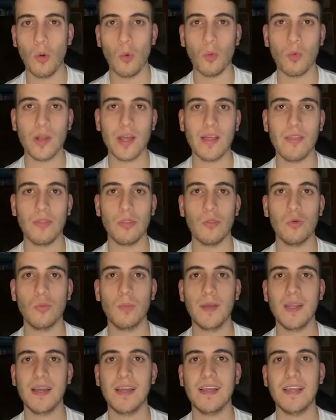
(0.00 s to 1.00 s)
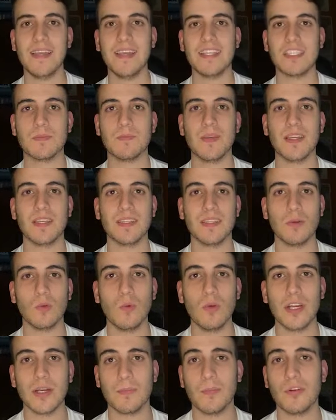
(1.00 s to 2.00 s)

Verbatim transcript: una dupla espectacular.